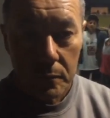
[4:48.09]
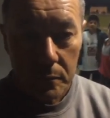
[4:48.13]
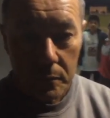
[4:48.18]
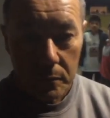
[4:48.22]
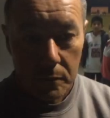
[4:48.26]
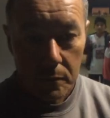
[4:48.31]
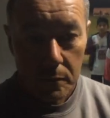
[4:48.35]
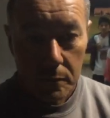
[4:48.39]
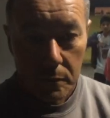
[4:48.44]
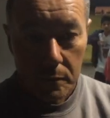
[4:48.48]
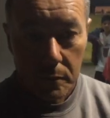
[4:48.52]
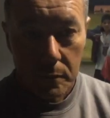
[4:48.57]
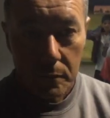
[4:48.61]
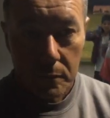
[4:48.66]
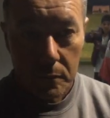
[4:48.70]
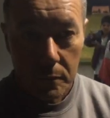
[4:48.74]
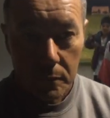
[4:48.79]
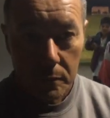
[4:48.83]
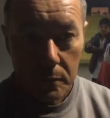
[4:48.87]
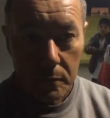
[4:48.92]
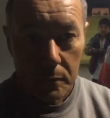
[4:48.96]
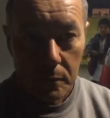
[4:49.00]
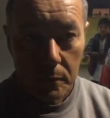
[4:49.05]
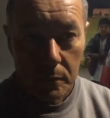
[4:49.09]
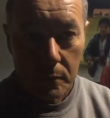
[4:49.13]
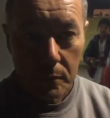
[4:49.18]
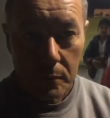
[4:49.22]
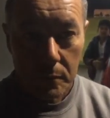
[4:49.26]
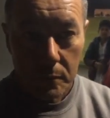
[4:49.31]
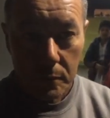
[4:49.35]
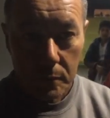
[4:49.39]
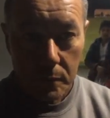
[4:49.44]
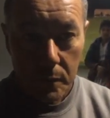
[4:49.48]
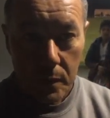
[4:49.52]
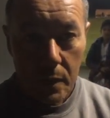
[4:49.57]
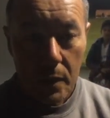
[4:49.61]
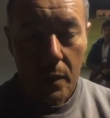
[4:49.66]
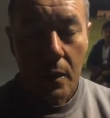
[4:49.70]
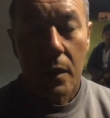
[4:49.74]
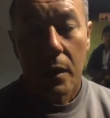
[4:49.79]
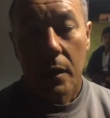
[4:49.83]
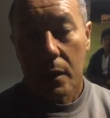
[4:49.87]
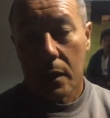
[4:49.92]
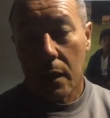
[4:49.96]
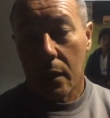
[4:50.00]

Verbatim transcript: que enfrentar a Central San Carlos.